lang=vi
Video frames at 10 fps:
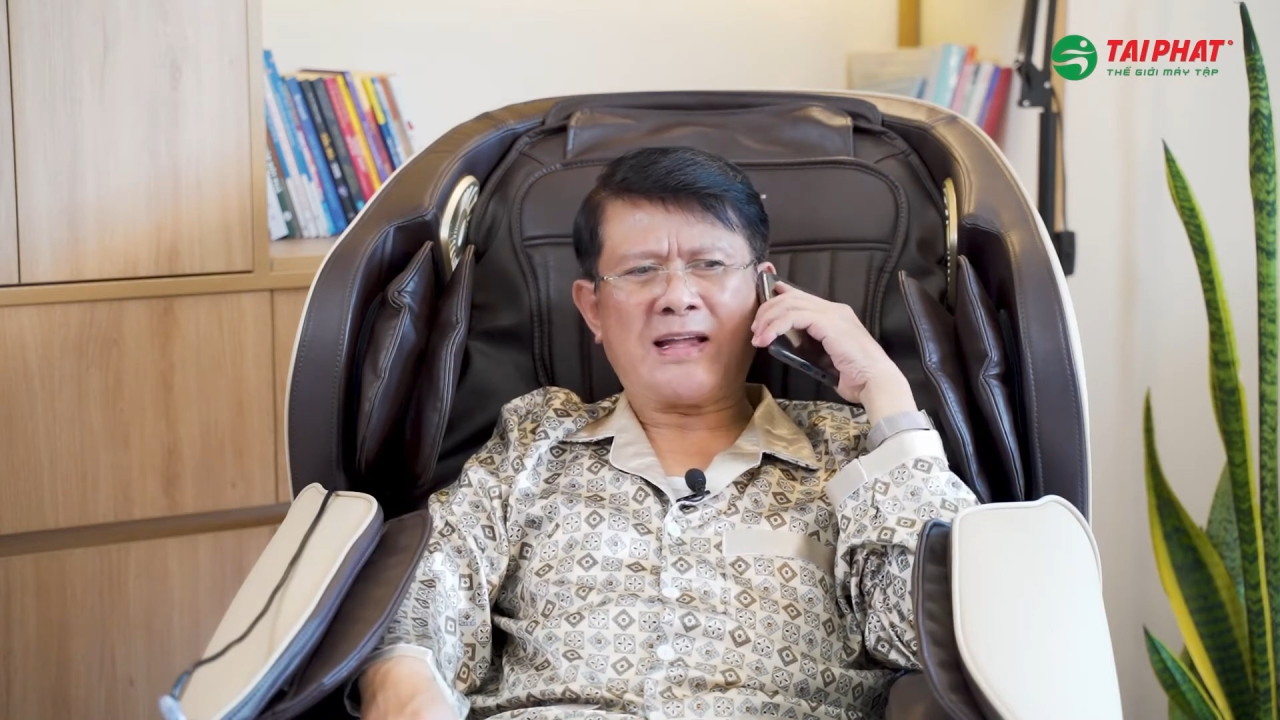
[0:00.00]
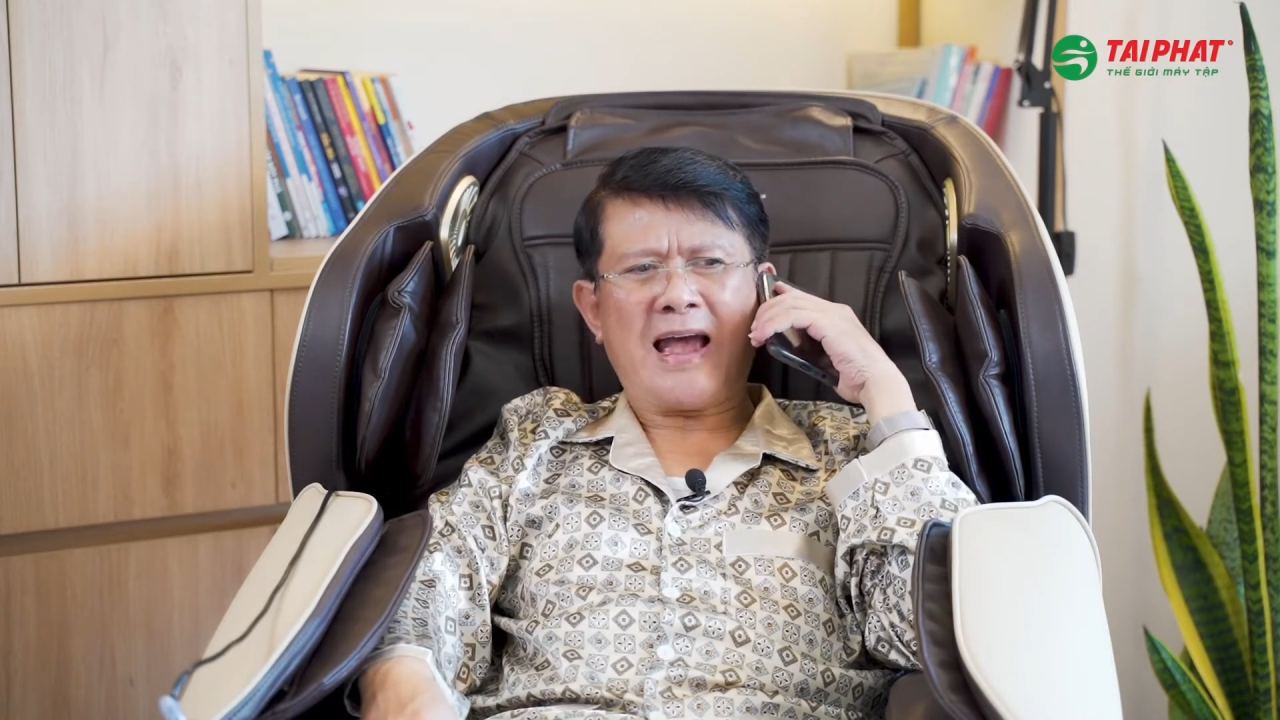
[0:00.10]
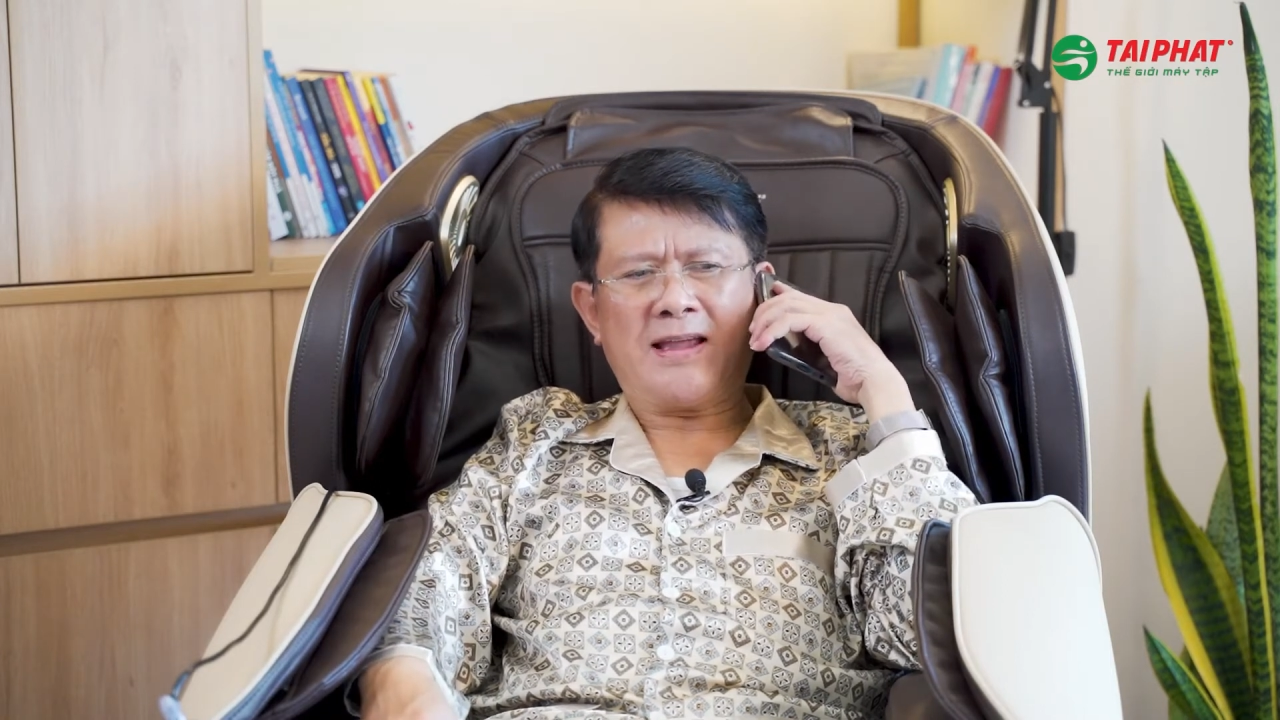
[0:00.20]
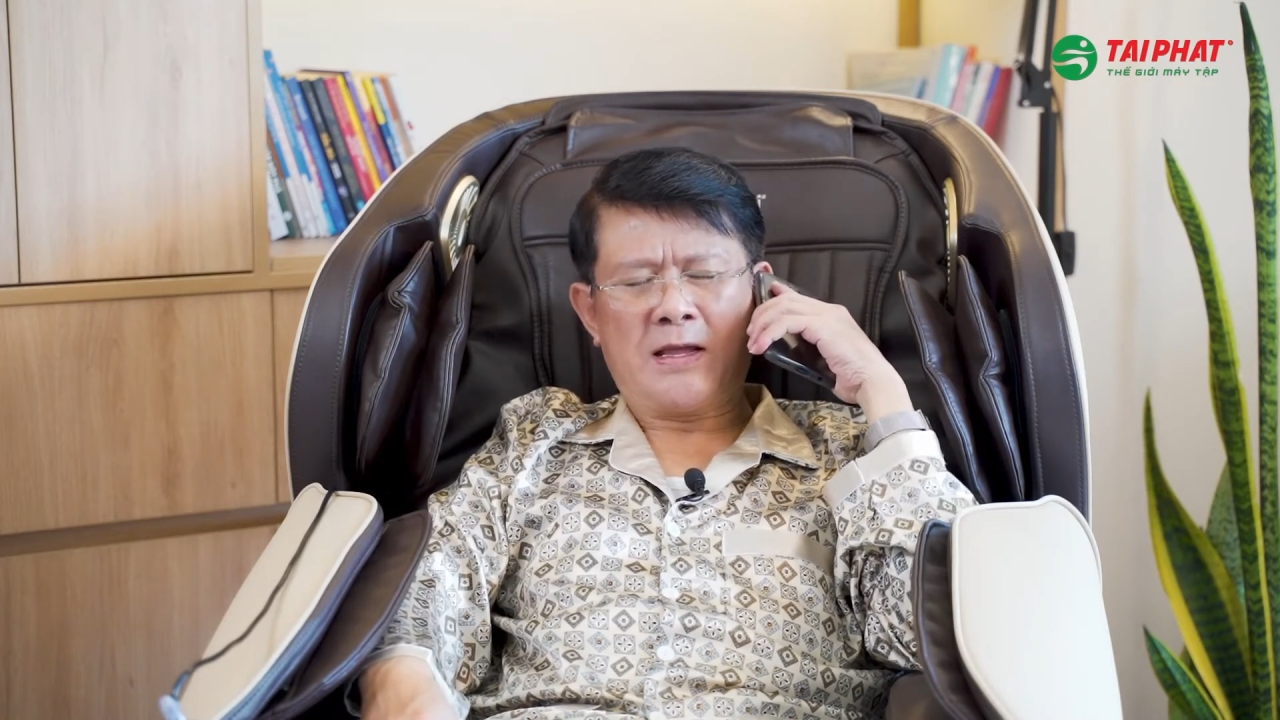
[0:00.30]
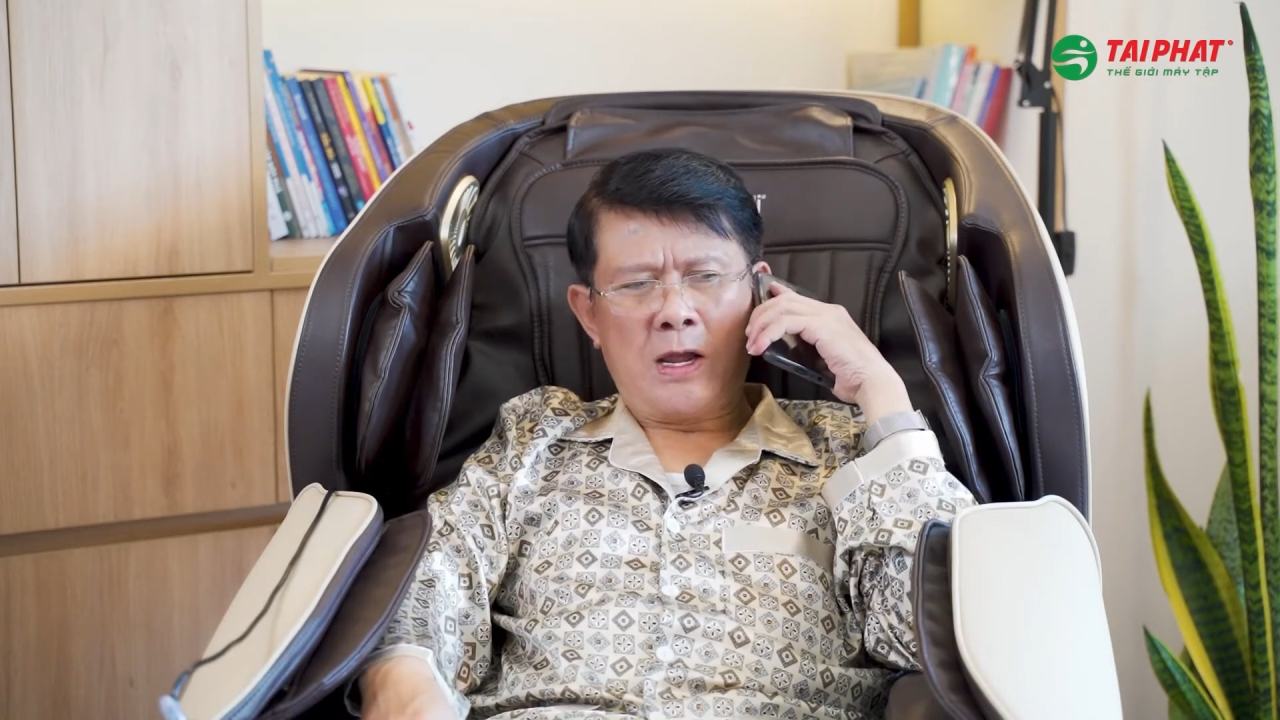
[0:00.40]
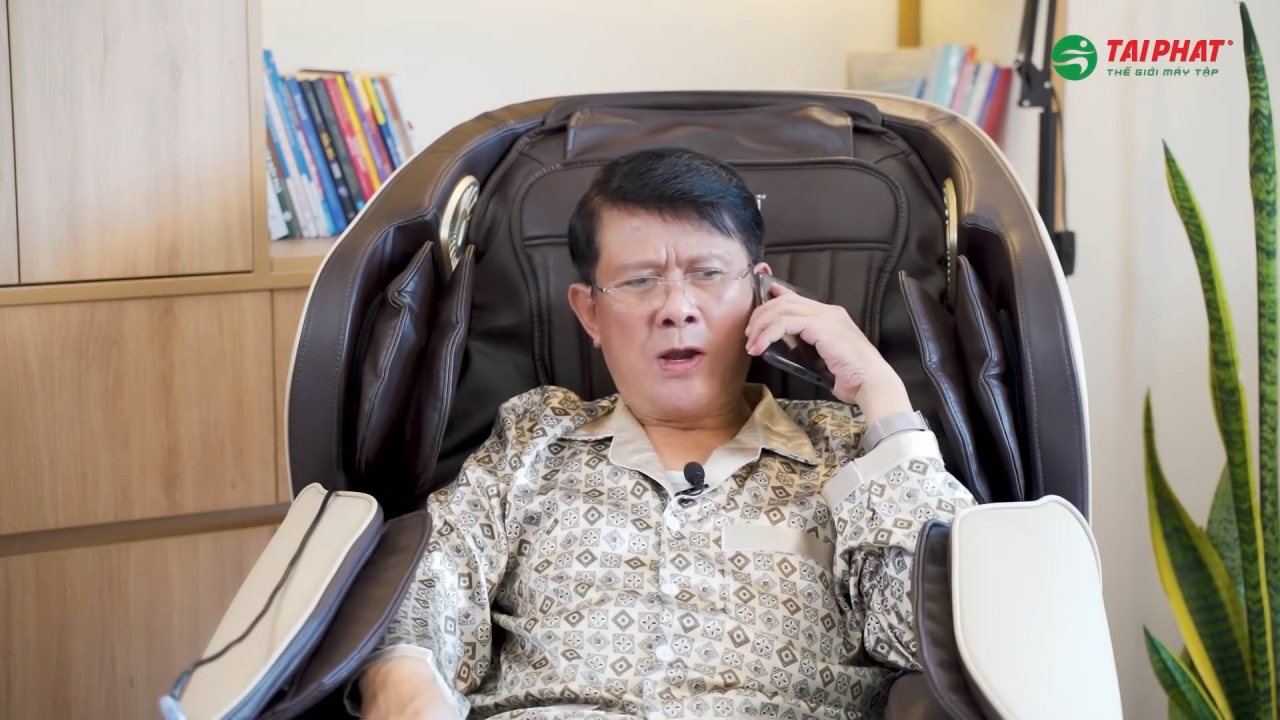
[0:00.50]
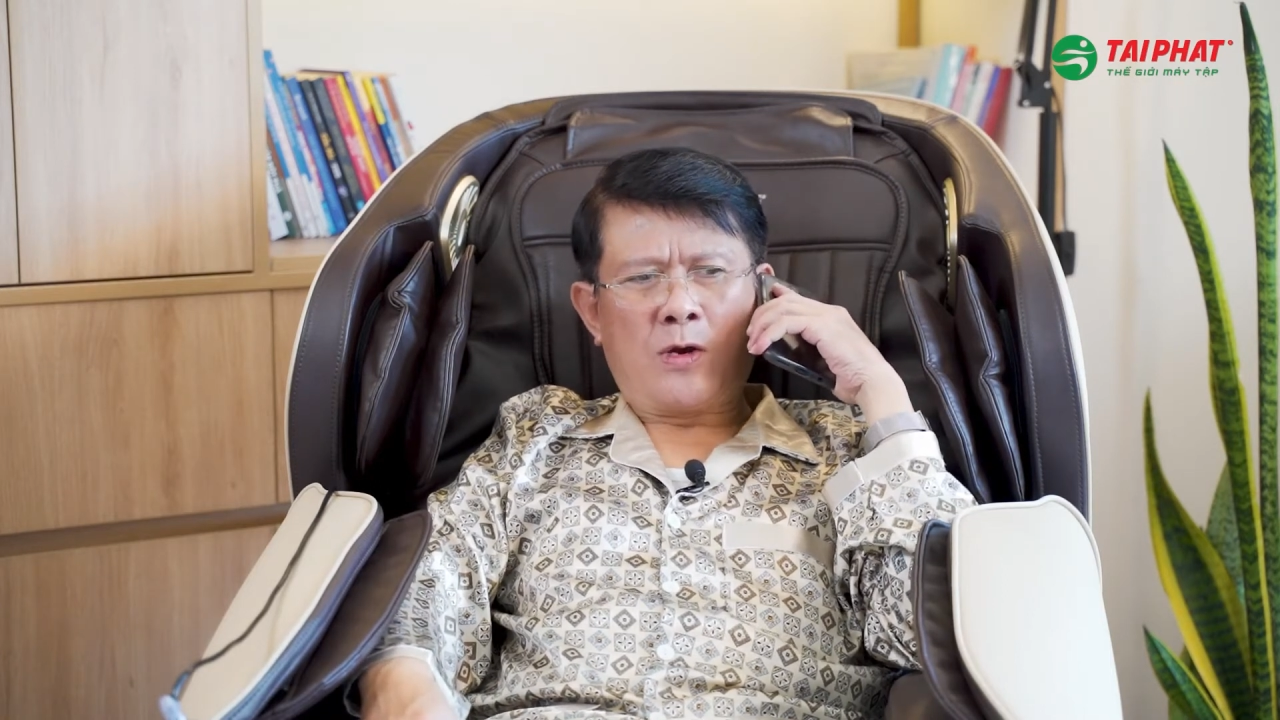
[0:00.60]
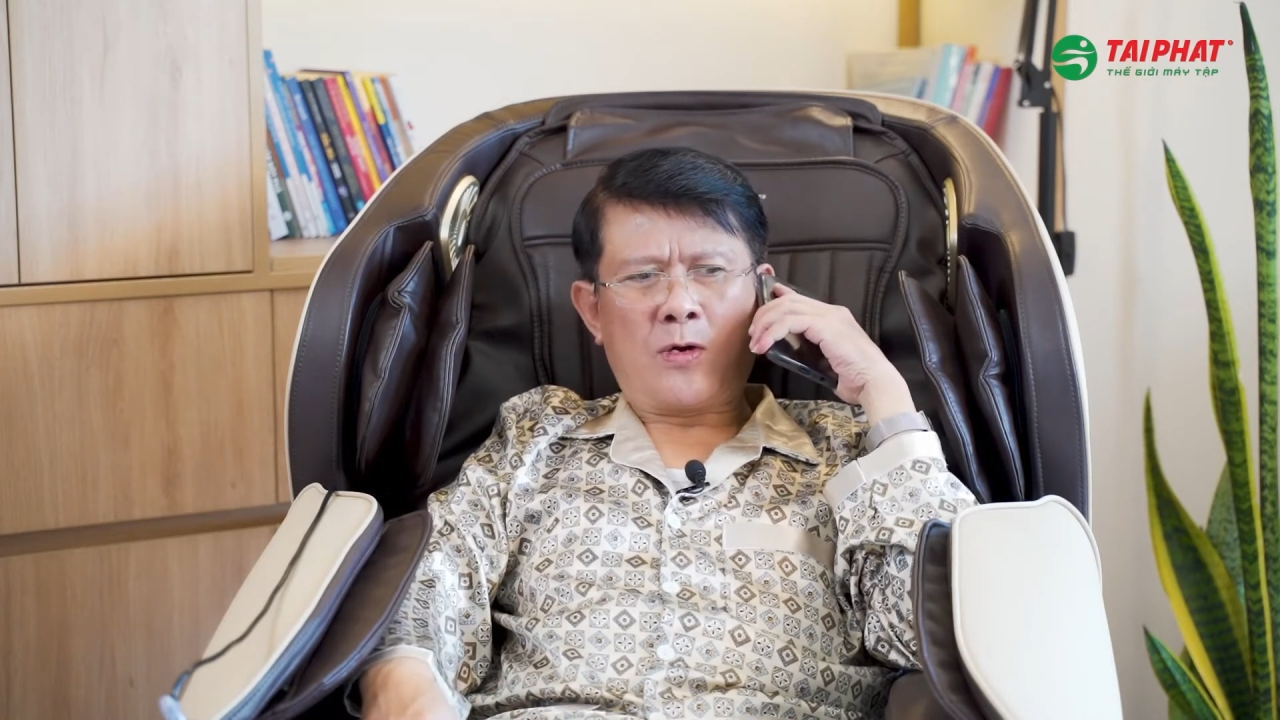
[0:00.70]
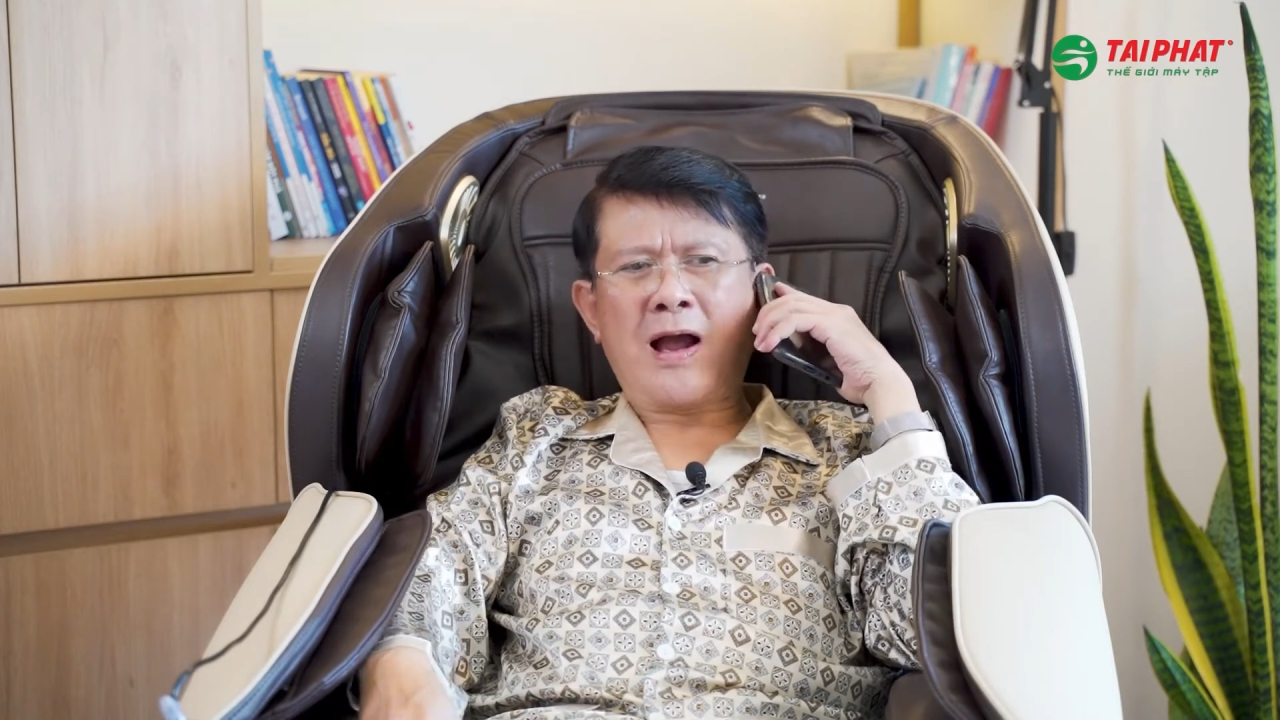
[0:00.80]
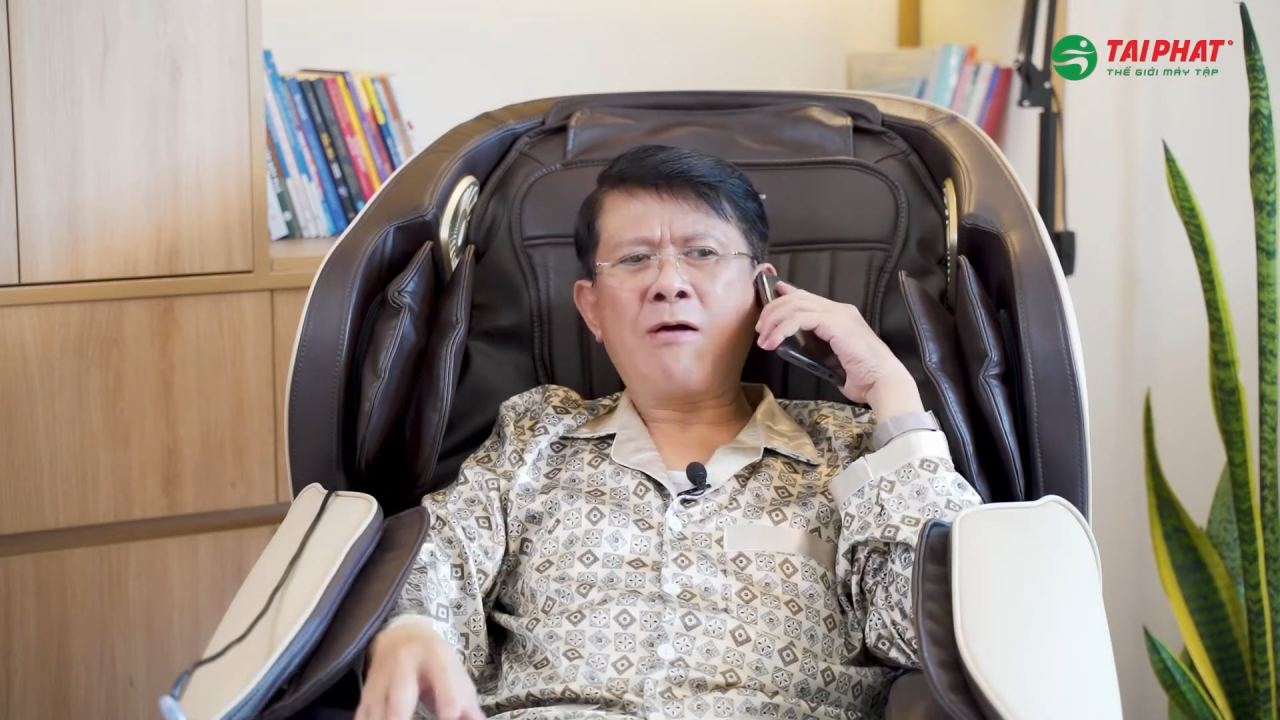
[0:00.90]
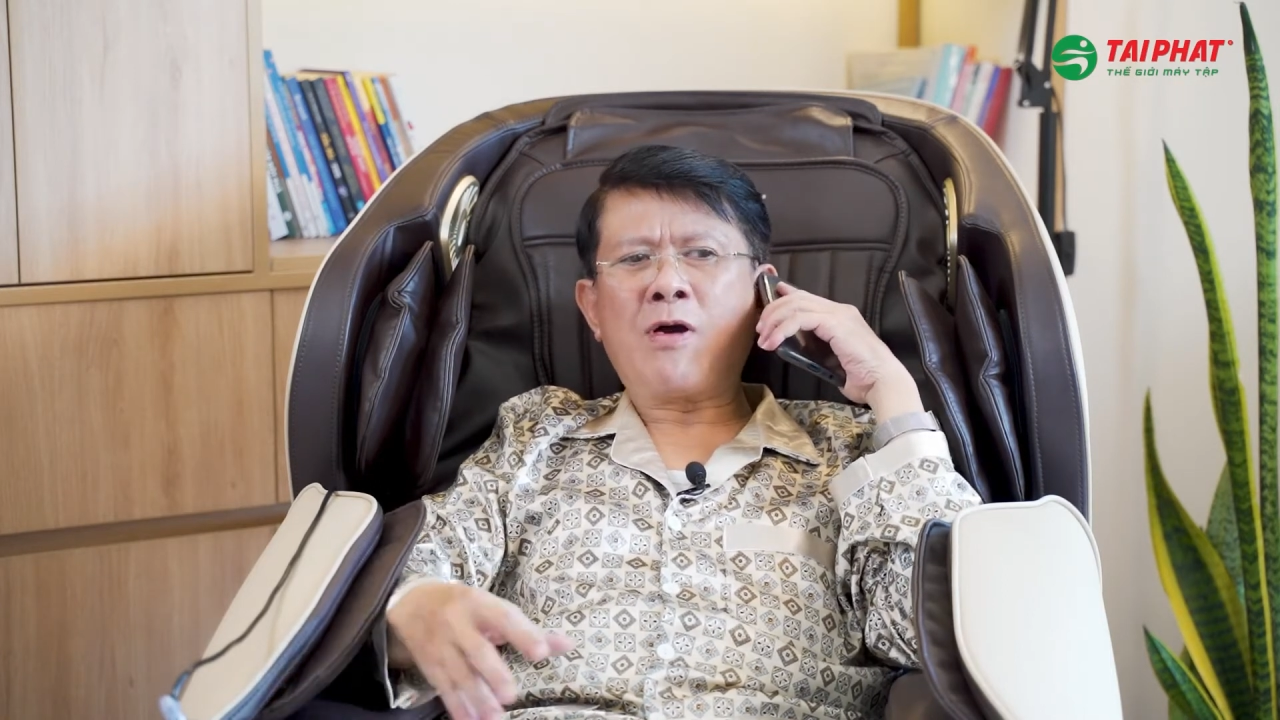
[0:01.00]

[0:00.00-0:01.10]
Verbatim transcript: xài còn ông